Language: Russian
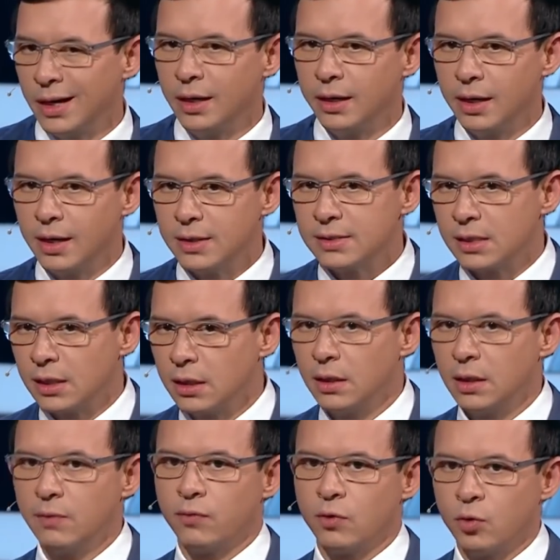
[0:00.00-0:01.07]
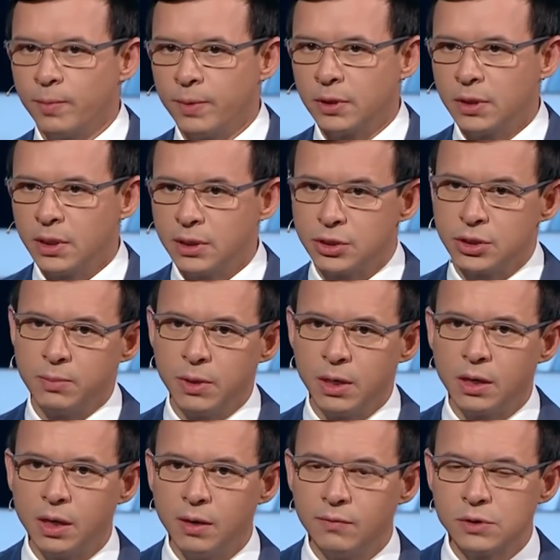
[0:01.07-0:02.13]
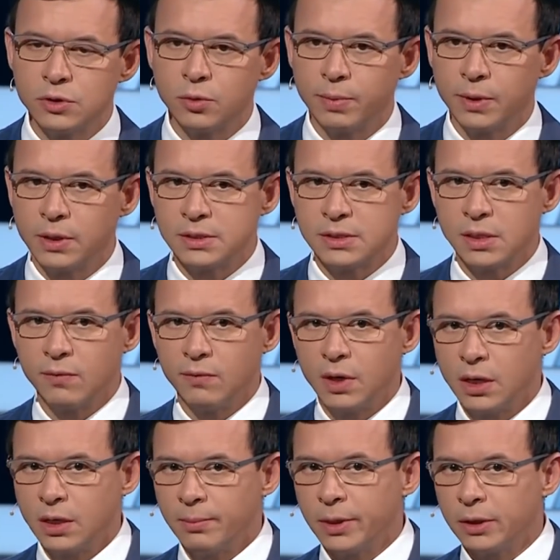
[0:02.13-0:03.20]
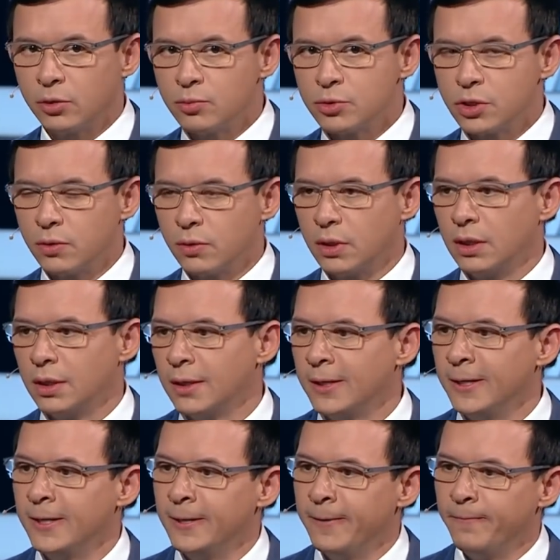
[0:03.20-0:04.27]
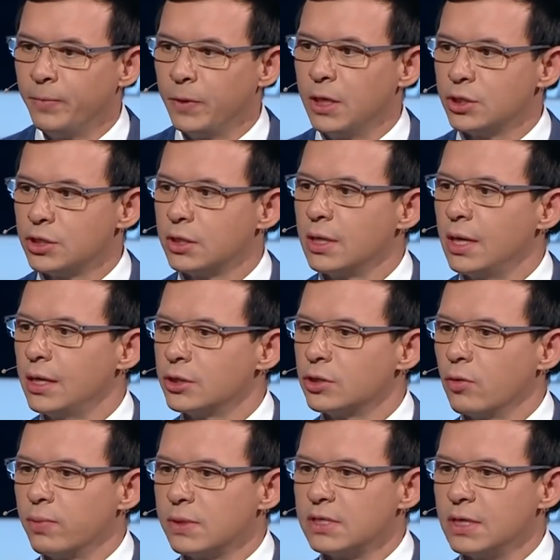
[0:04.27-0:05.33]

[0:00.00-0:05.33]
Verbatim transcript: альянса и Европа. Да? Даже Меркель выступила с заявлением о том, что они не ожидали, что